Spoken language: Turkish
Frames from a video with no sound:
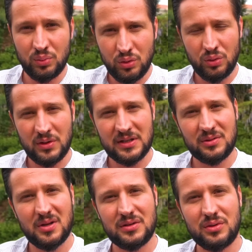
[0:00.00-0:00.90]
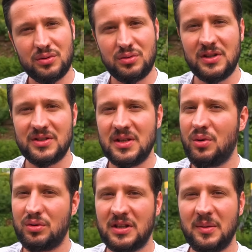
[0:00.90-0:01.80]
bu restorasyon süreci de
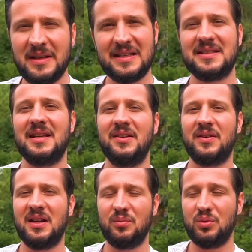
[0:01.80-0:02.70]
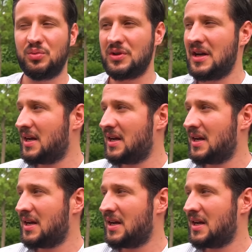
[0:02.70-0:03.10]
ortalama 2 seneyi falan bulur.